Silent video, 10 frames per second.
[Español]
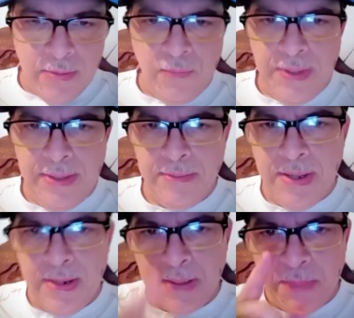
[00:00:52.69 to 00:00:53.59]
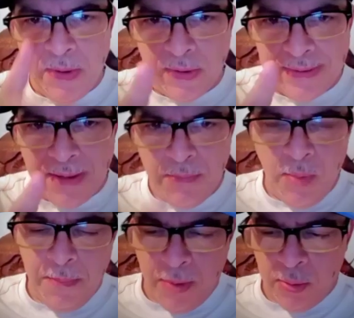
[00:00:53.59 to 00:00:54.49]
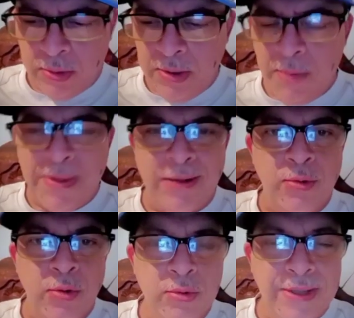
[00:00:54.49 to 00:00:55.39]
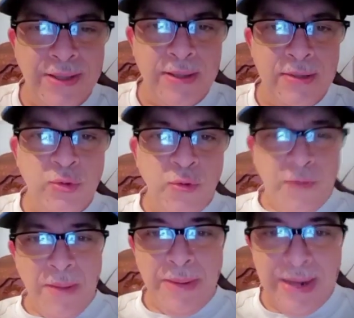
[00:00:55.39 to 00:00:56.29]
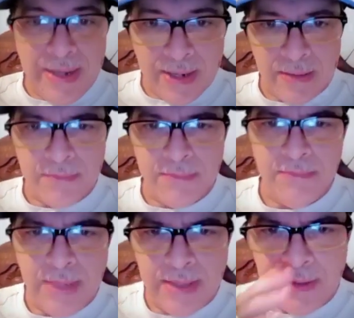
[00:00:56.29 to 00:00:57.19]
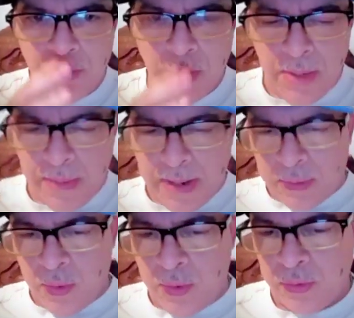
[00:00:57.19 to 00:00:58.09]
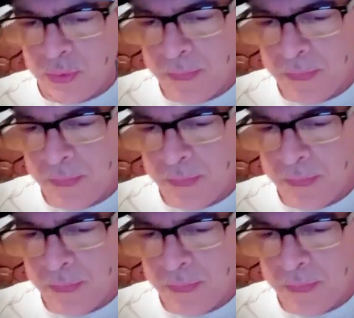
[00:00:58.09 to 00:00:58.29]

Un fin de semana que espero que sea muy productivo para todos ustedes y su familia. Bendiciones para todos.